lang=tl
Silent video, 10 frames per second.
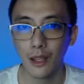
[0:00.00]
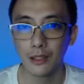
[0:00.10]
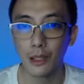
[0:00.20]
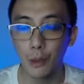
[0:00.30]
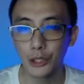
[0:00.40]

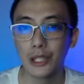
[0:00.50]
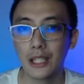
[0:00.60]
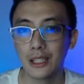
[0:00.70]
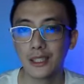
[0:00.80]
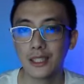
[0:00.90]
The water
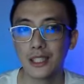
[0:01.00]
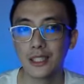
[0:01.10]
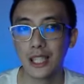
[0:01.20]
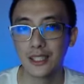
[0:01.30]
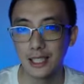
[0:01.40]
can exist
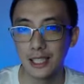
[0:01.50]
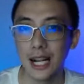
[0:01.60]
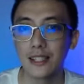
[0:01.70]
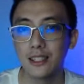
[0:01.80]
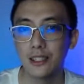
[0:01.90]
as a
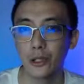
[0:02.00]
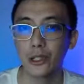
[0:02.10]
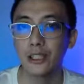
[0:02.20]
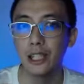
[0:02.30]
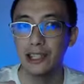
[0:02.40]
gas,
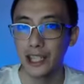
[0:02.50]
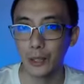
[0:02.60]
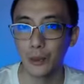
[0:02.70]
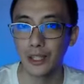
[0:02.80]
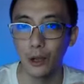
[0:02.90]
solid, and
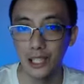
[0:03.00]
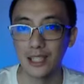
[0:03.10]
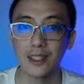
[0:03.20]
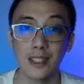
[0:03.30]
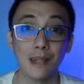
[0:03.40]
liquid all
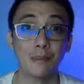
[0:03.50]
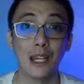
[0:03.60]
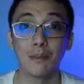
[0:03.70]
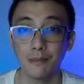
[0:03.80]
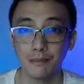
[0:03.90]
at the same time.